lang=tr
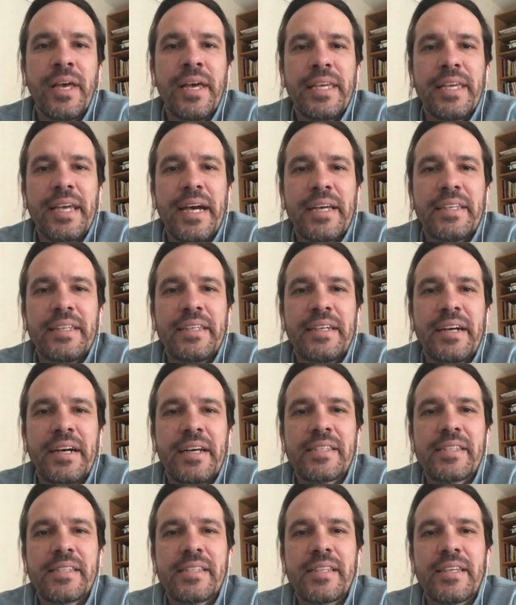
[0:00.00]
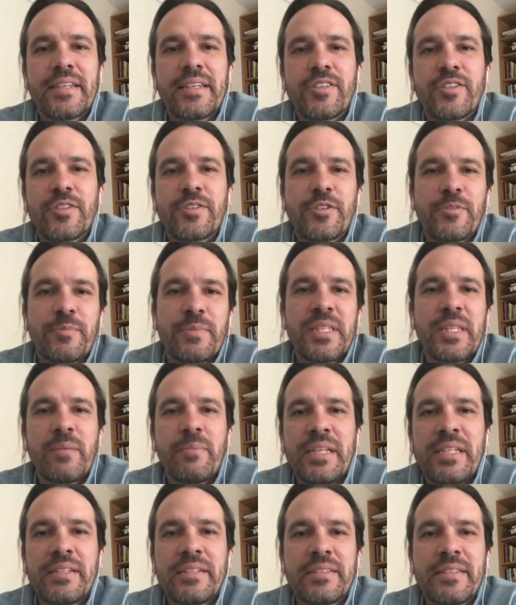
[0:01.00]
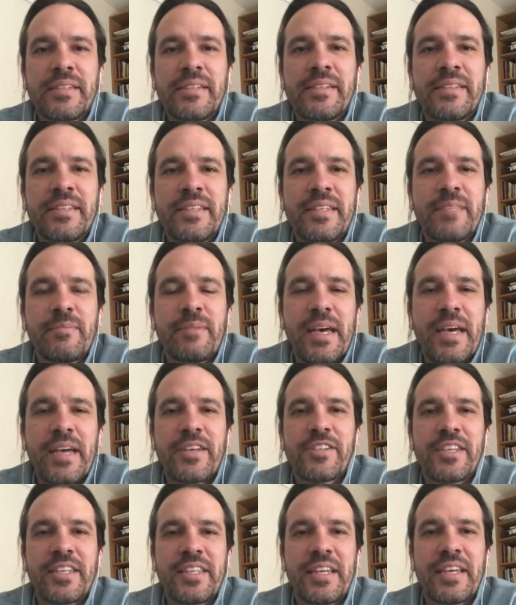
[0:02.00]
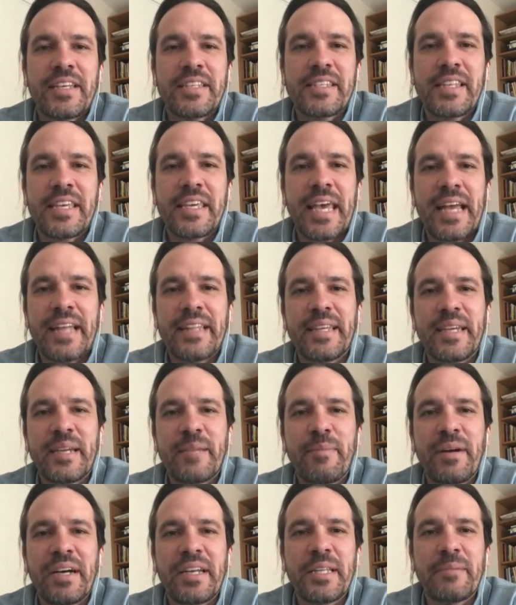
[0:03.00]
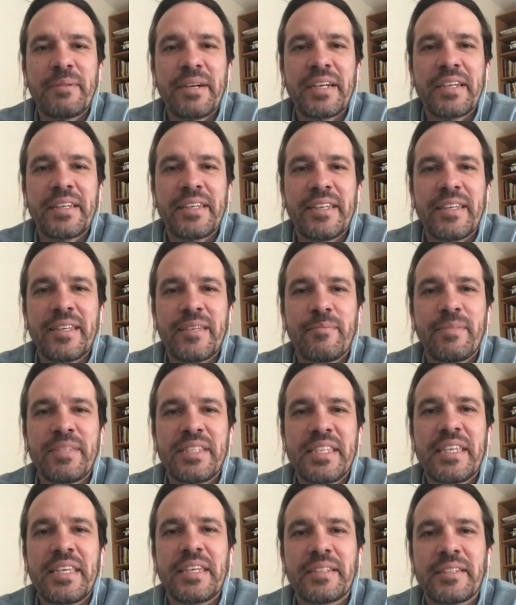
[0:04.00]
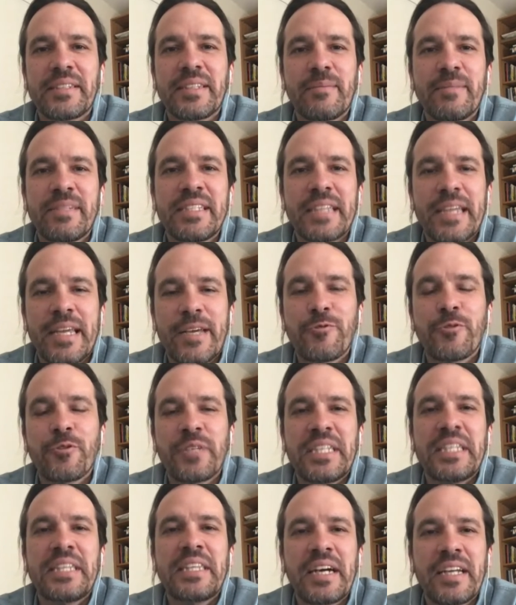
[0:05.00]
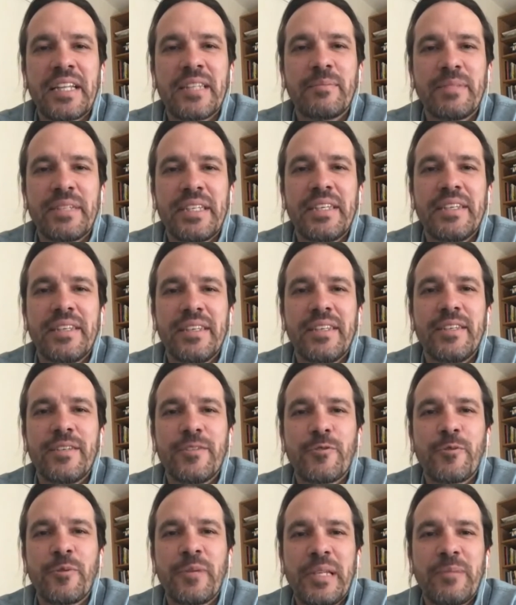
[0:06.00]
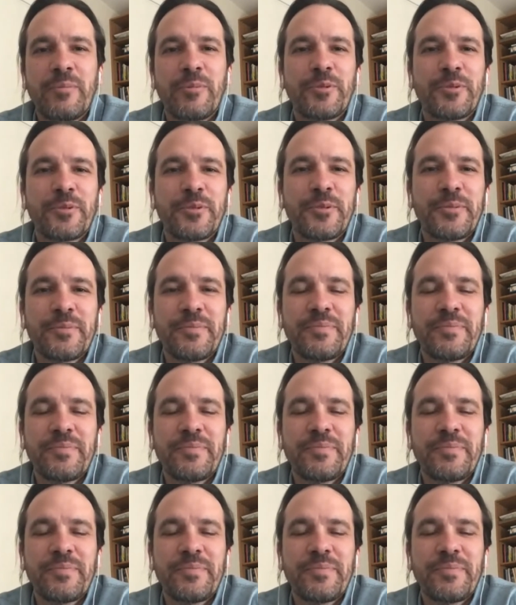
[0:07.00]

Yani aslında çalışmada belirtildiği gibi her şeyi de aslında genlere bağlamak bizi yanıltabilir. Yani çok iddialı bir söylem olur.